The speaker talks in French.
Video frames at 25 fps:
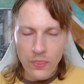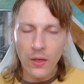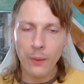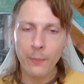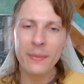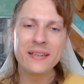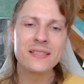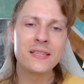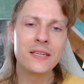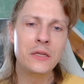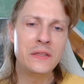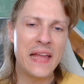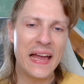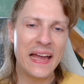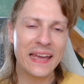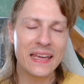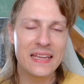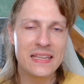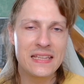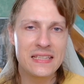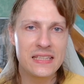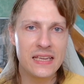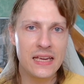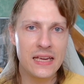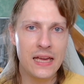Non mais c'est une
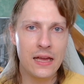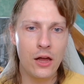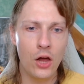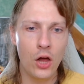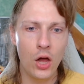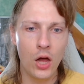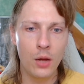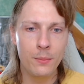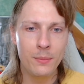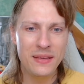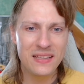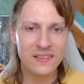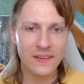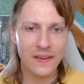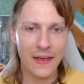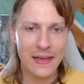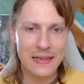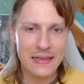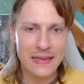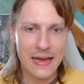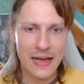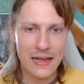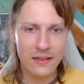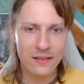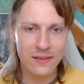araignée, euh,
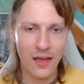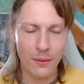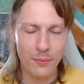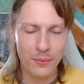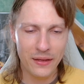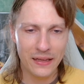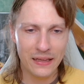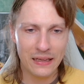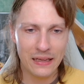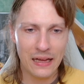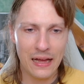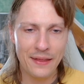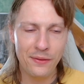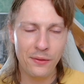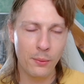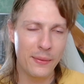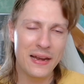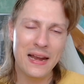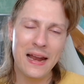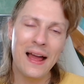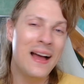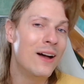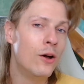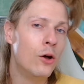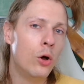mitraillette, caméra, non mais
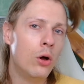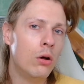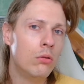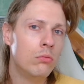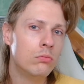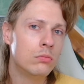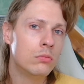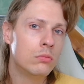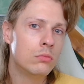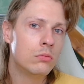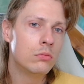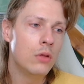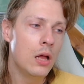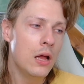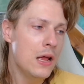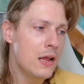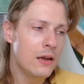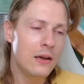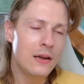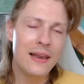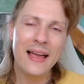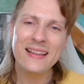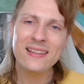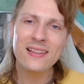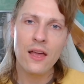là... Euh,
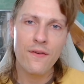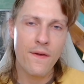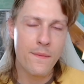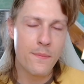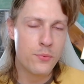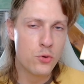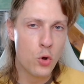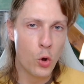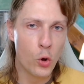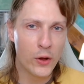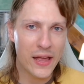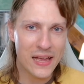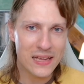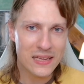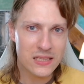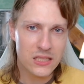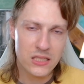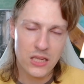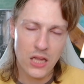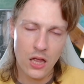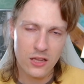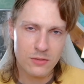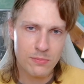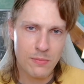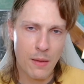là ça fait plus aucun
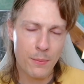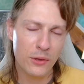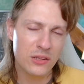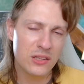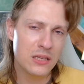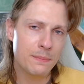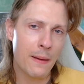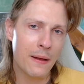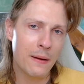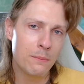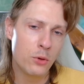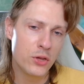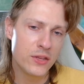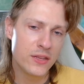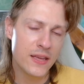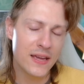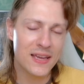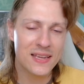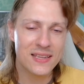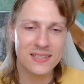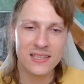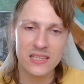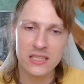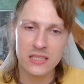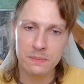sens mes petits palmeuillers,
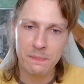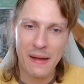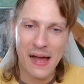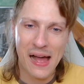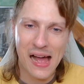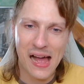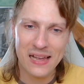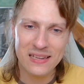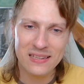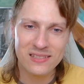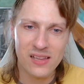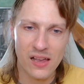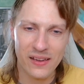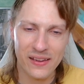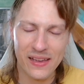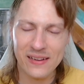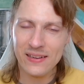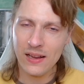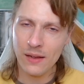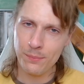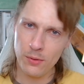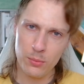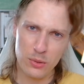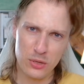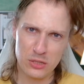qu'est-ce qui se passe
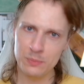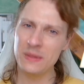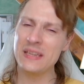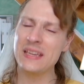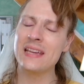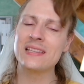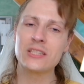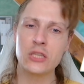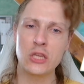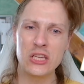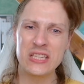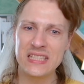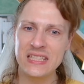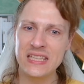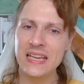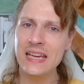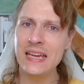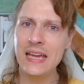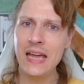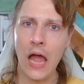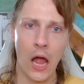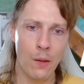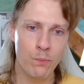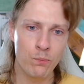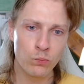Quelqu'un peut m'expliquer ce que
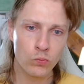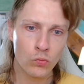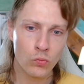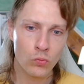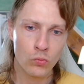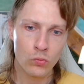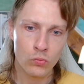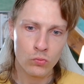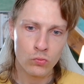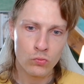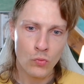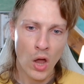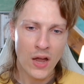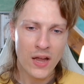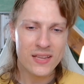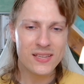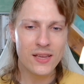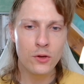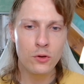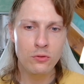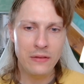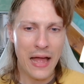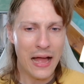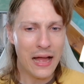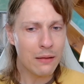c'est C'est
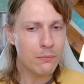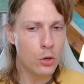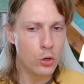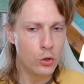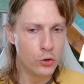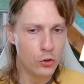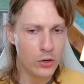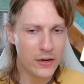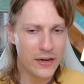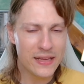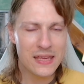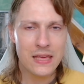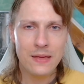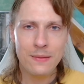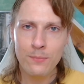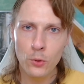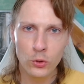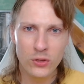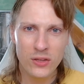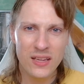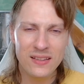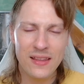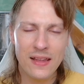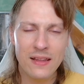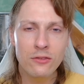une arme de l'équipe
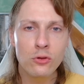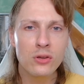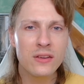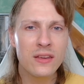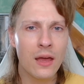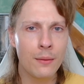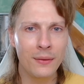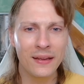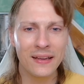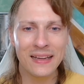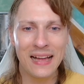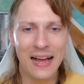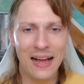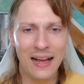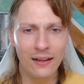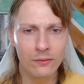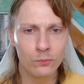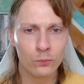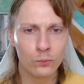des têtes de caméra